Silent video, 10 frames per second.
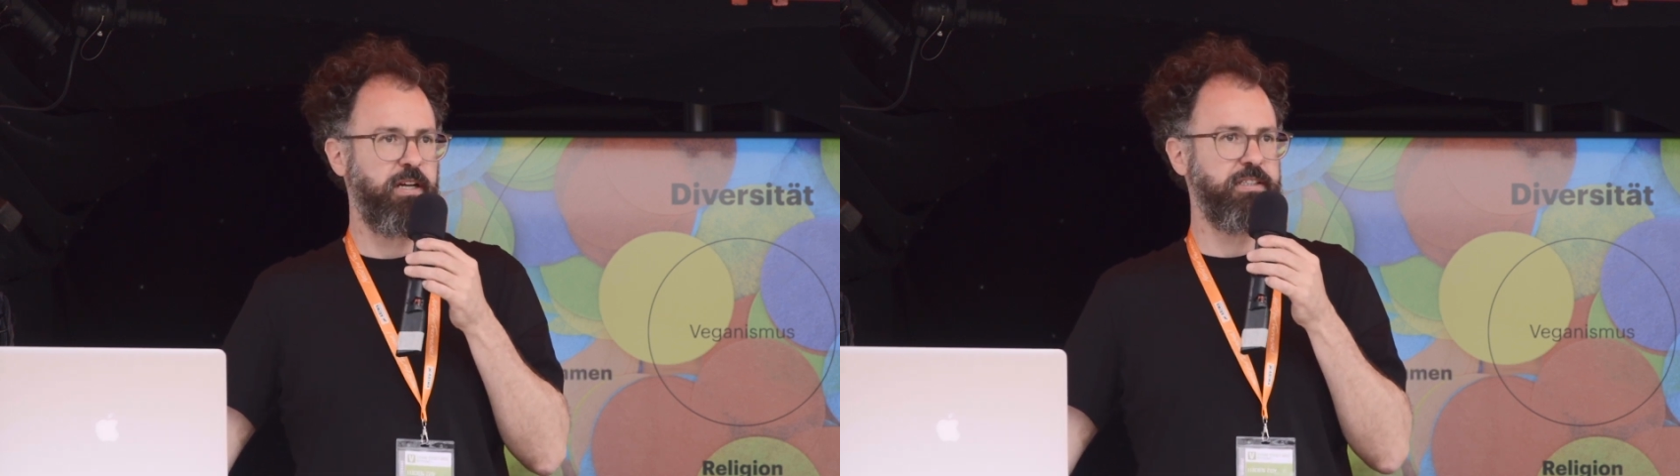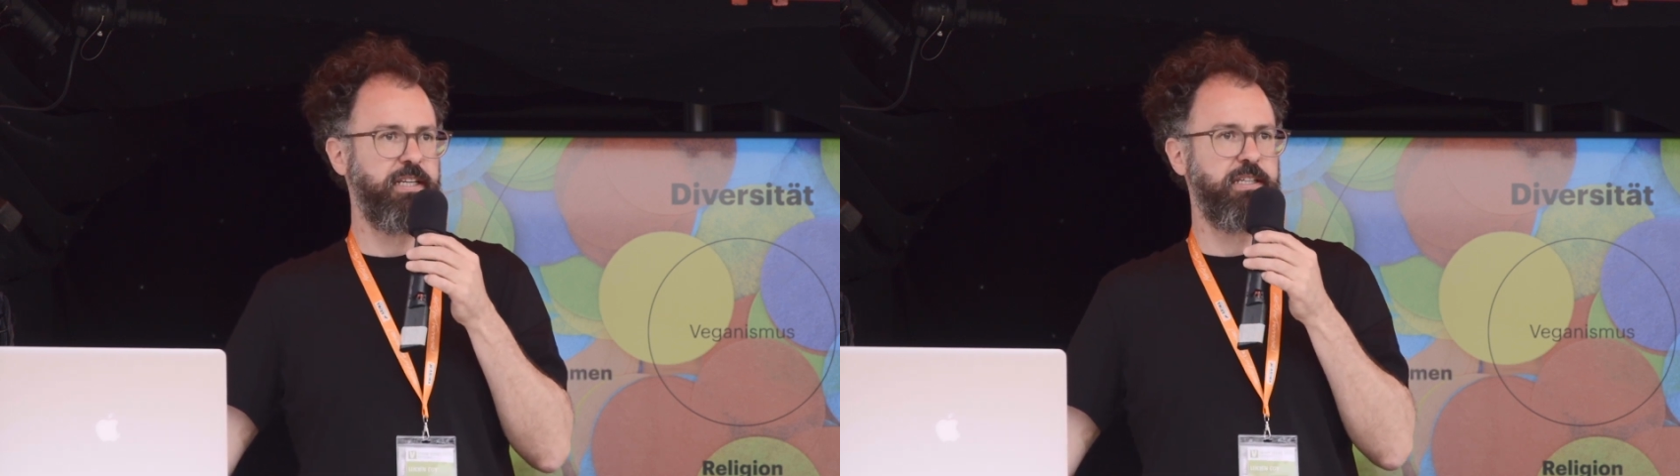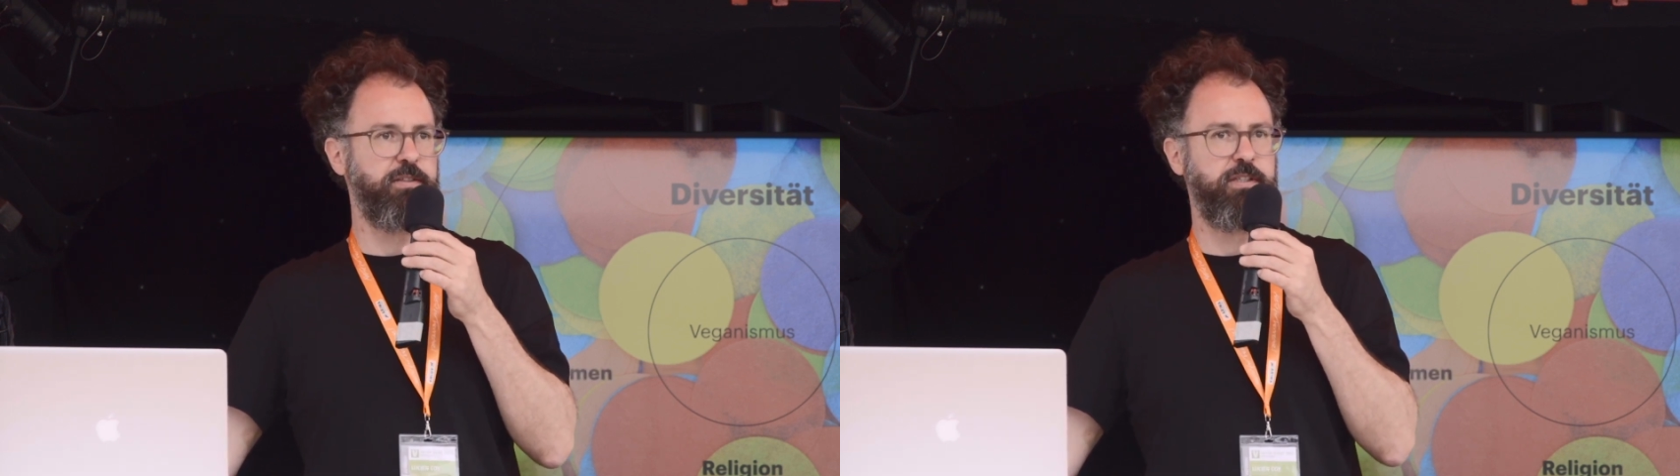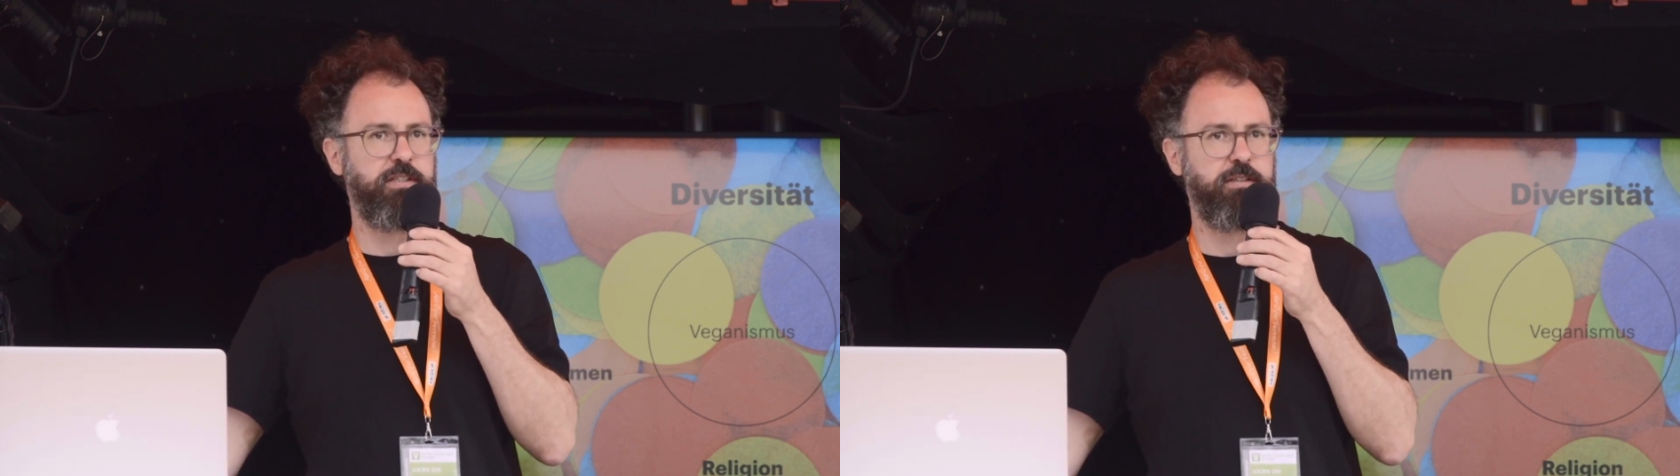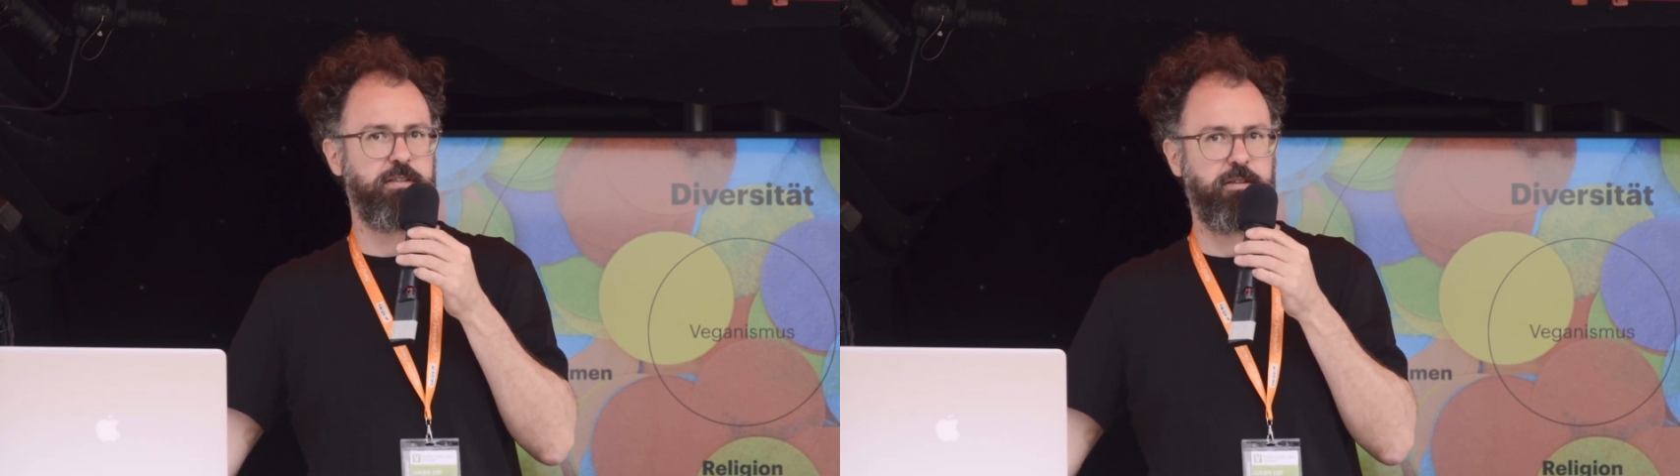angeht. Also wir
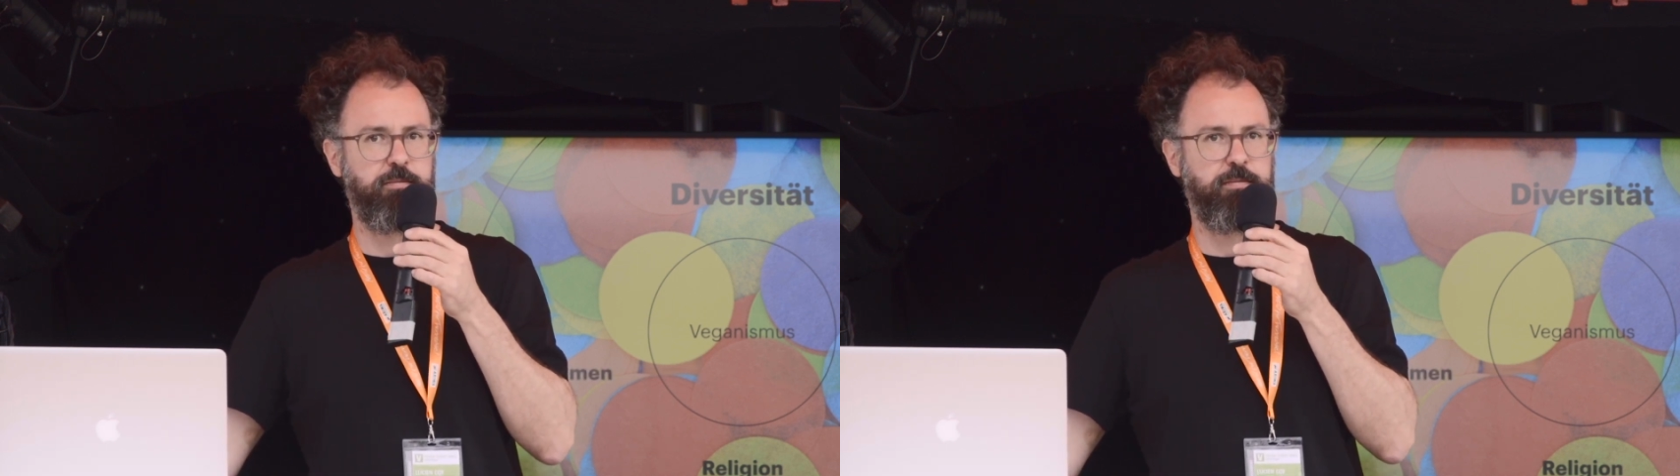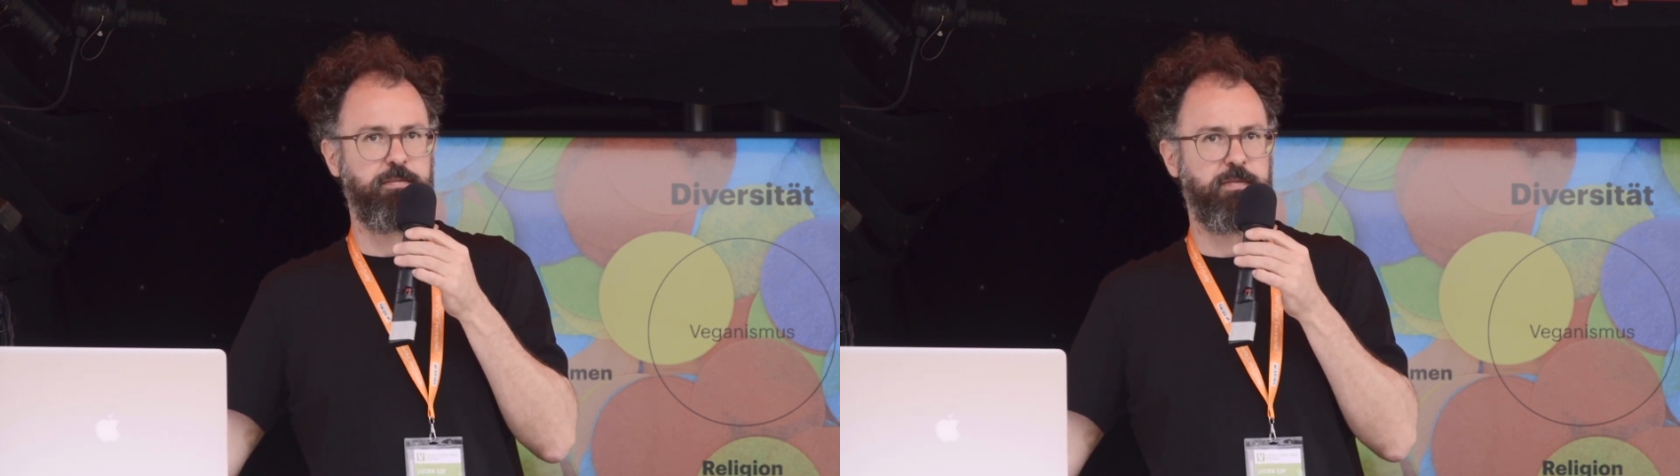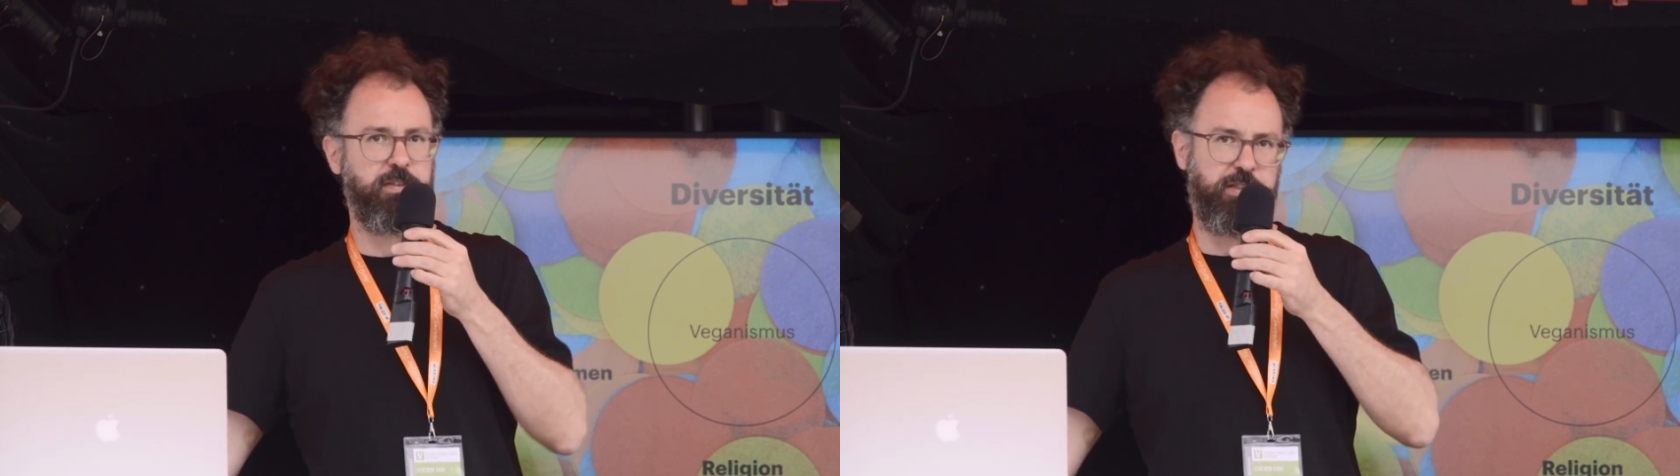sind, ähm,